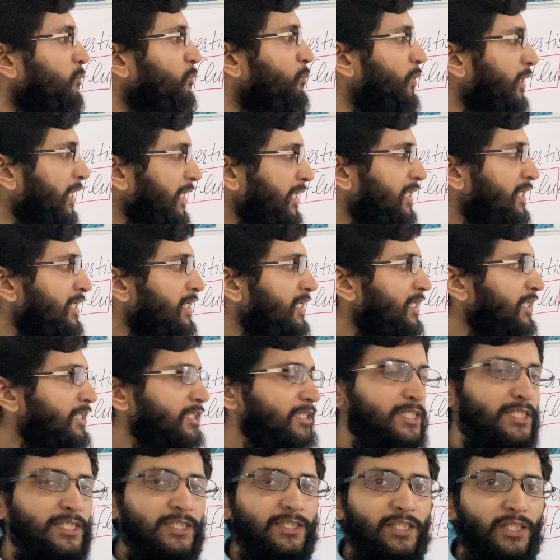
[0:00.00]
ब्रेक ही क्या
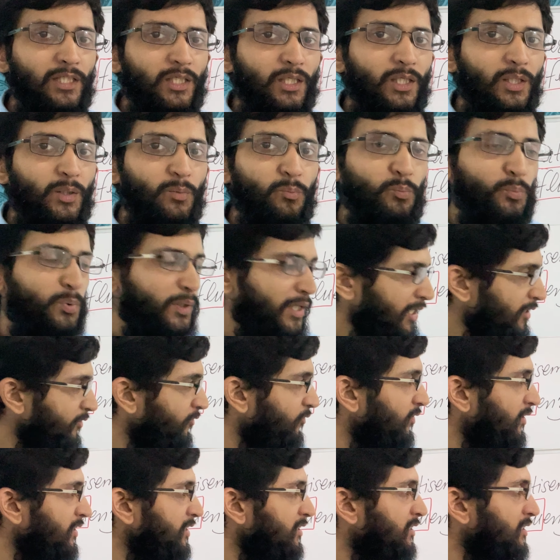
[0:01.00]
चीज़ है
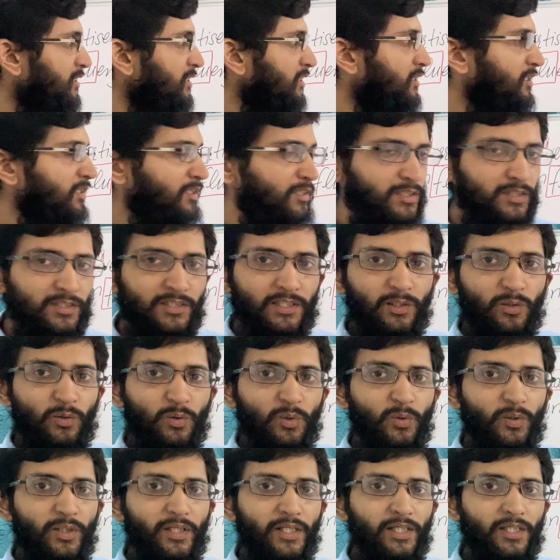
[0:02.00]
ब्रेकफास्ट से
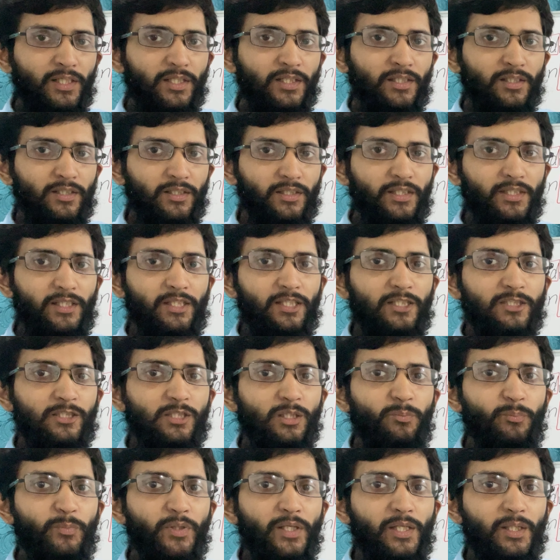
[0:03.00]
उन्होंने ये
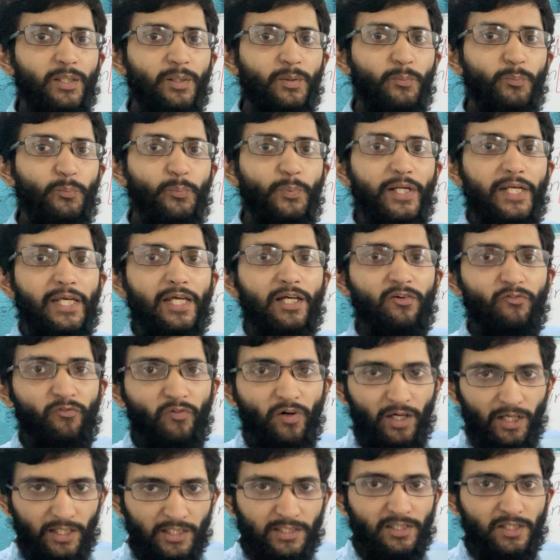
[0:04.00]
दरअसल में
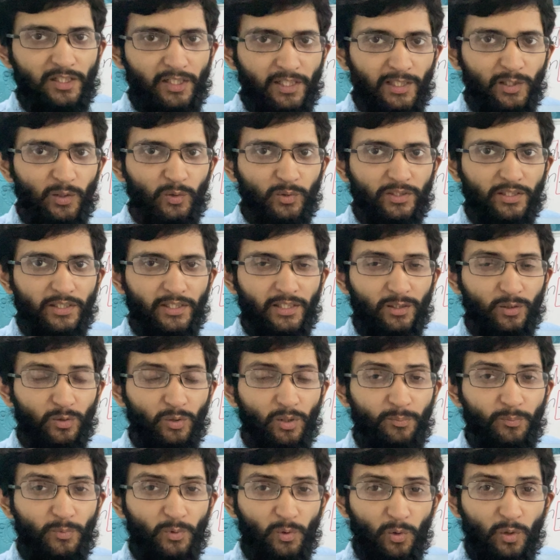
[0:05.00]
ब्रेकफास्ट नहीं होता ये तो
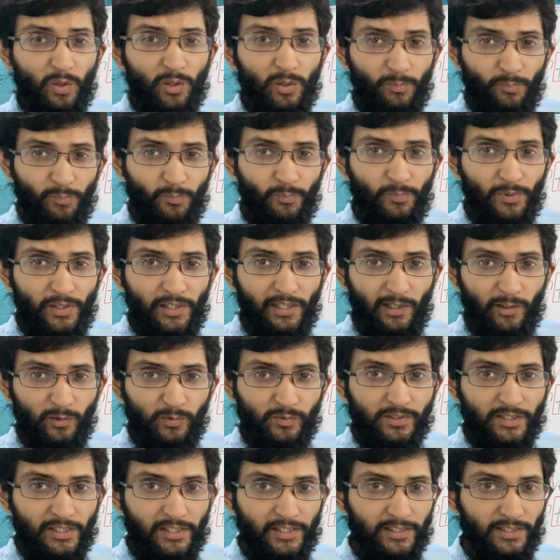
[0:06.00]
हम रॉन्ग
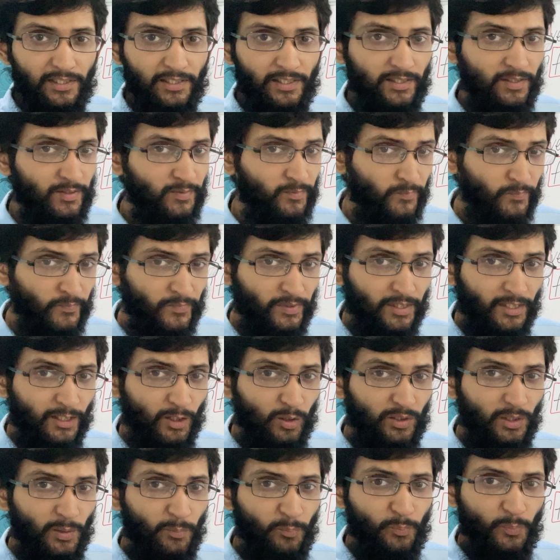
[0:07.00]
प्रोनाउंस करते हैं है
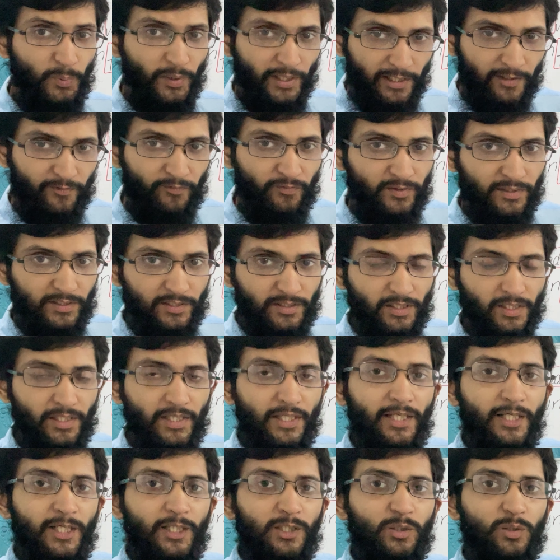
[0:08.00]
मतलब
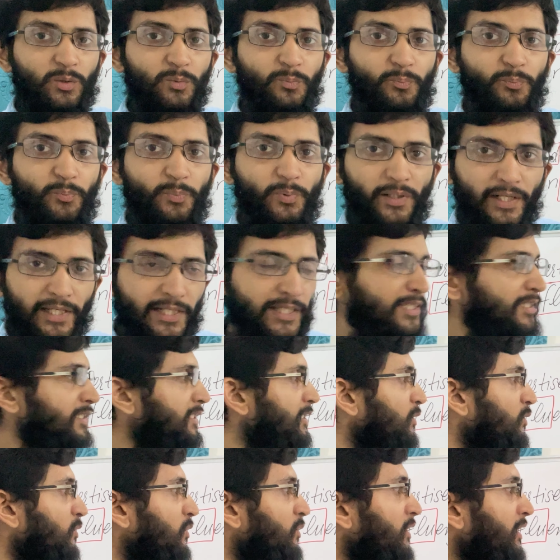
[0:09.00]
ब्रेकफास्ट तो ब्रेक
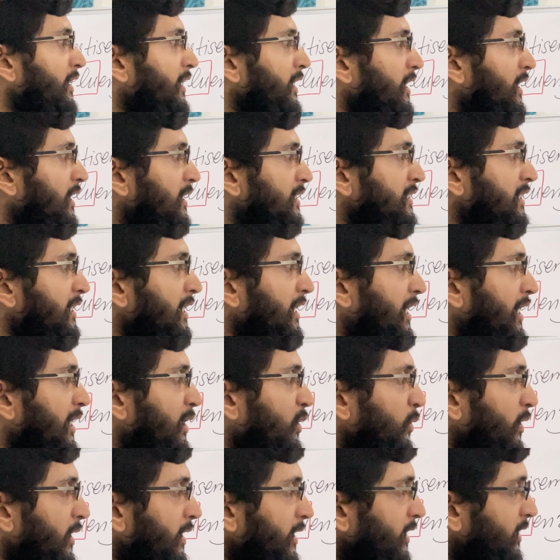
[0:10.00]
से उन्होंने यहाँ से ए
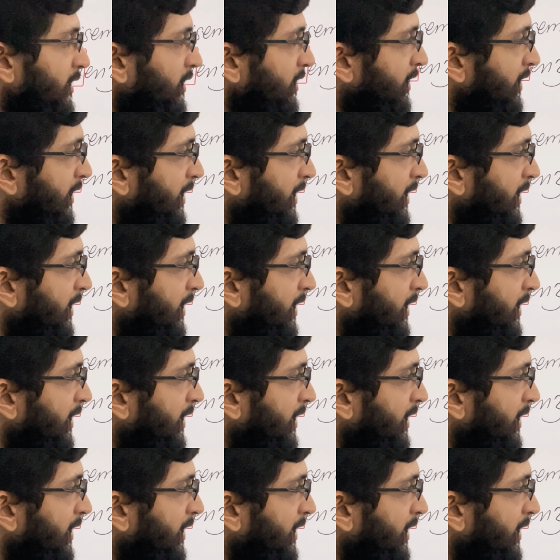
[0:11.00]
उड़ाया